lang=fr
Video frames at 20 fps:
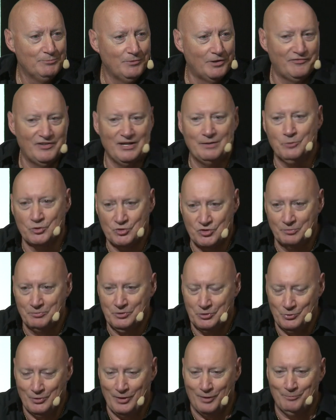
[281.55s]
enfin, moi, je suis
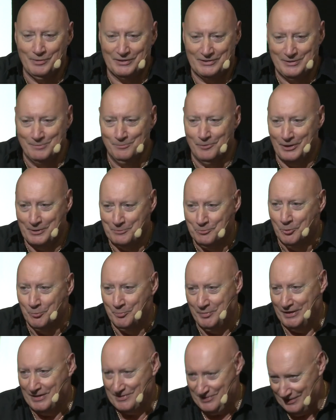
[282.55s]
habitué dans le bâtiment avec mon
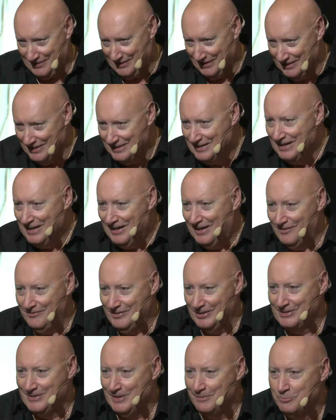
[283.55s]
père, c'était
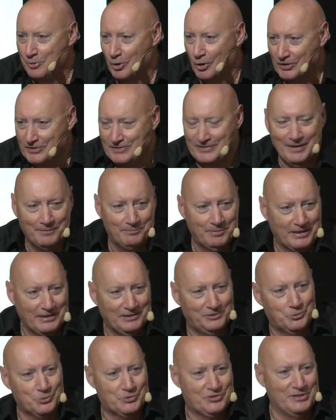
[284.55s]
avec des blocs, des
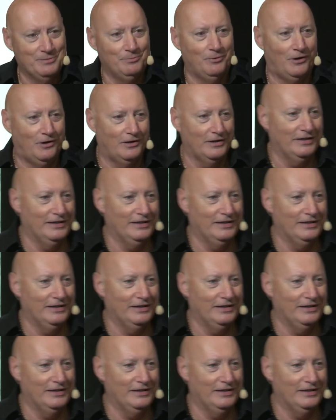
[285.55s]
briques, du ciment